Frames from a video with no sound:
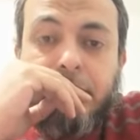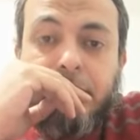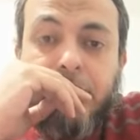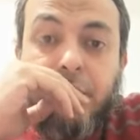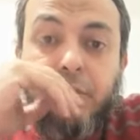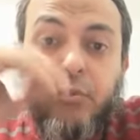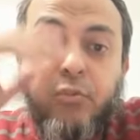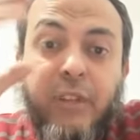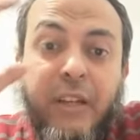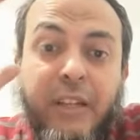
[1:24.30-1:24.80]

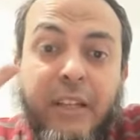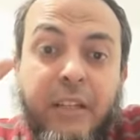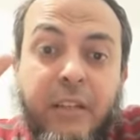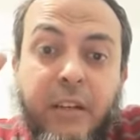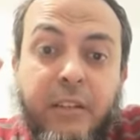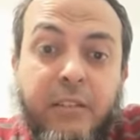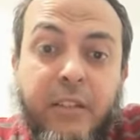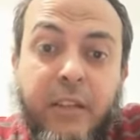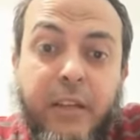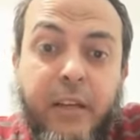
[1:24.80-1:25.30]
فترد عليه
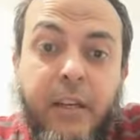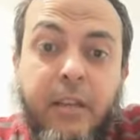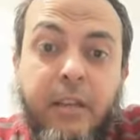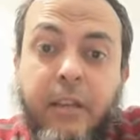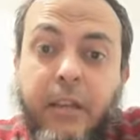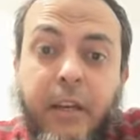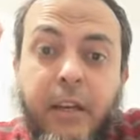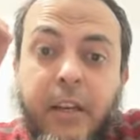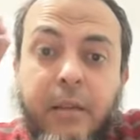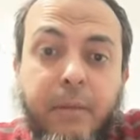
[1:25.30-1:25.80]
ردا
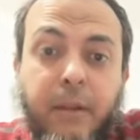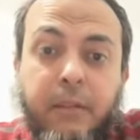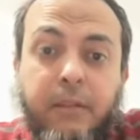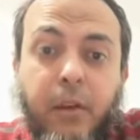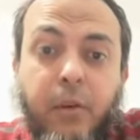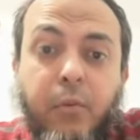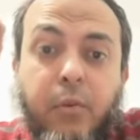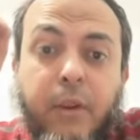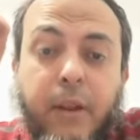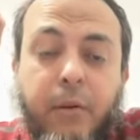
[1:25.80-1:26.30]
غريبا
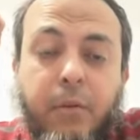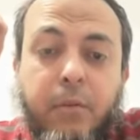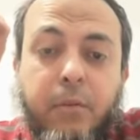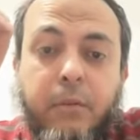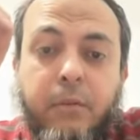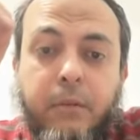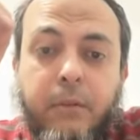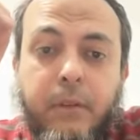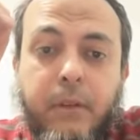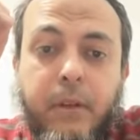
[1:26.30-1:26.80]
تقول
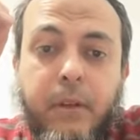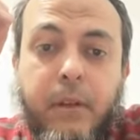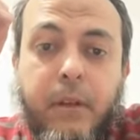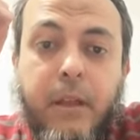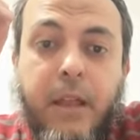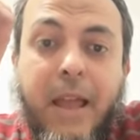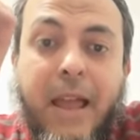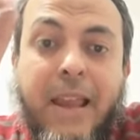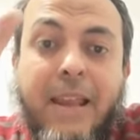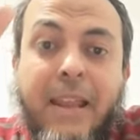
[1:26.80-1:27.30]
له
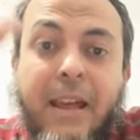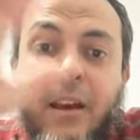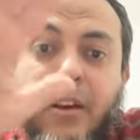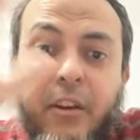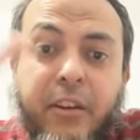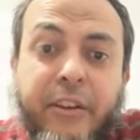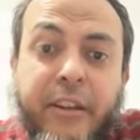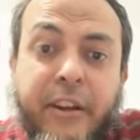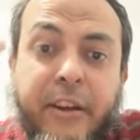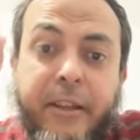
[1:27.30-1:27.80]
الا
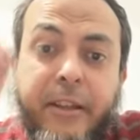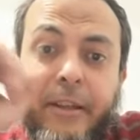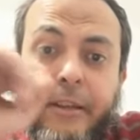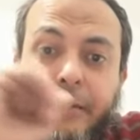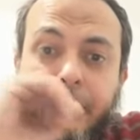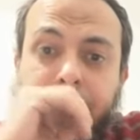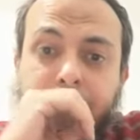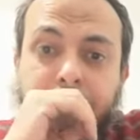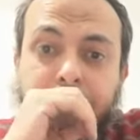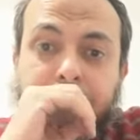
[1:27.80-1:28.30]
يرانا
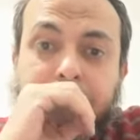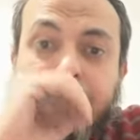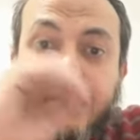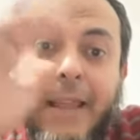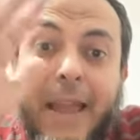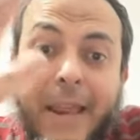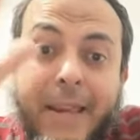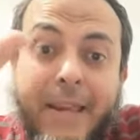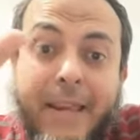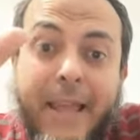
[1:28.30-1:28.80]
الرجال
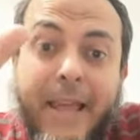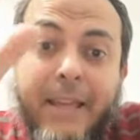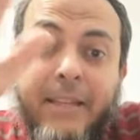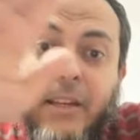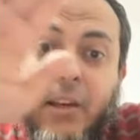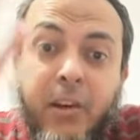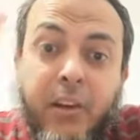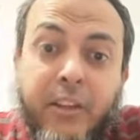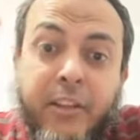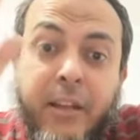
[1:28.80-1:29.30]
الا
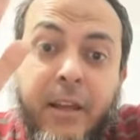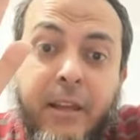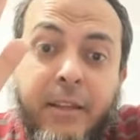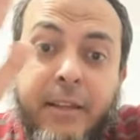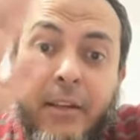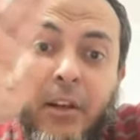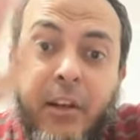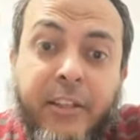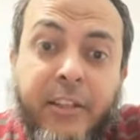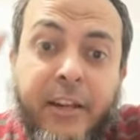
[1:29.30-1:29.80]
يرينا
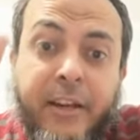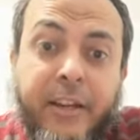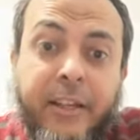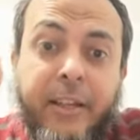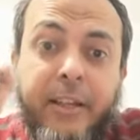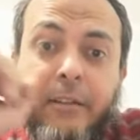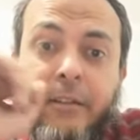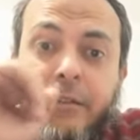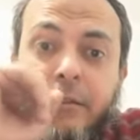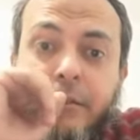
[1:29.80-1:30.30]
يرينا
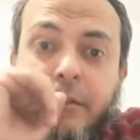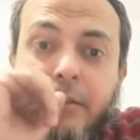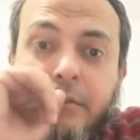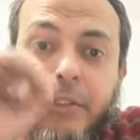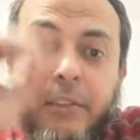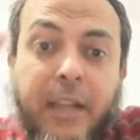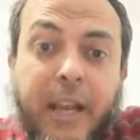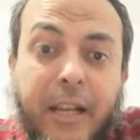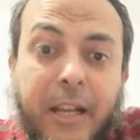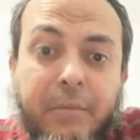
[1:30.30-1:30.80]
الرجال
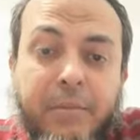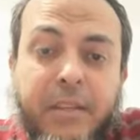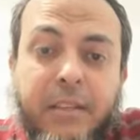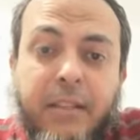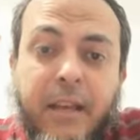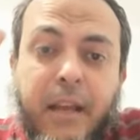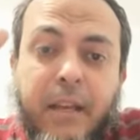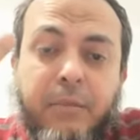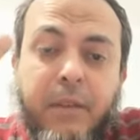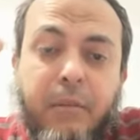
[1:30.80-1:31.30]
فتعجب
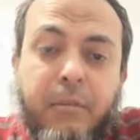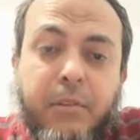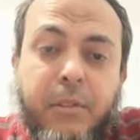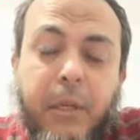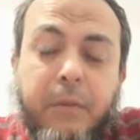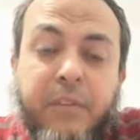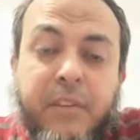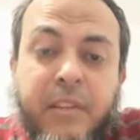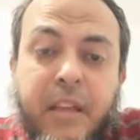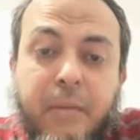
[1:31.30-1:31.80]
سيدنا علي بن ابي
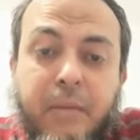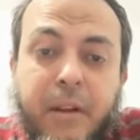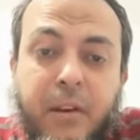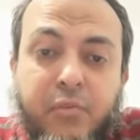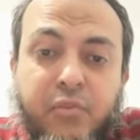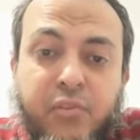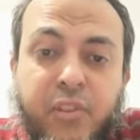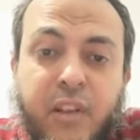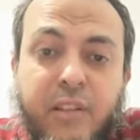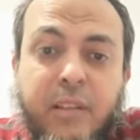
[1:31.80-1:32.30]
طالب فذهب الى
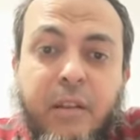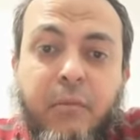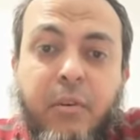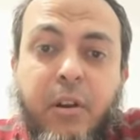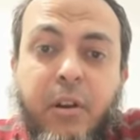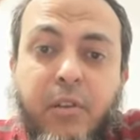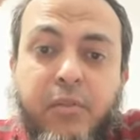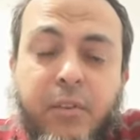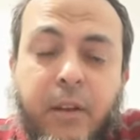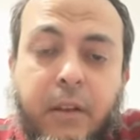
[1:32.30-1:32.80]
الرسول صلى الله عليه وسلم
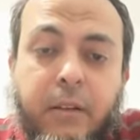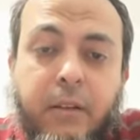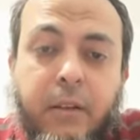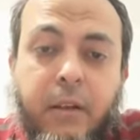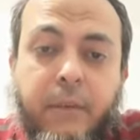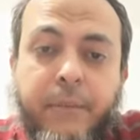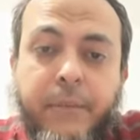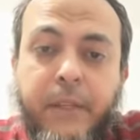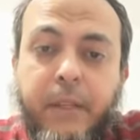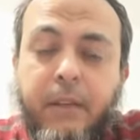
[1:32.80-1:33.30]
قال رسول
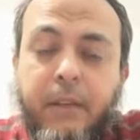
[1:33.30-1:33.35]
الله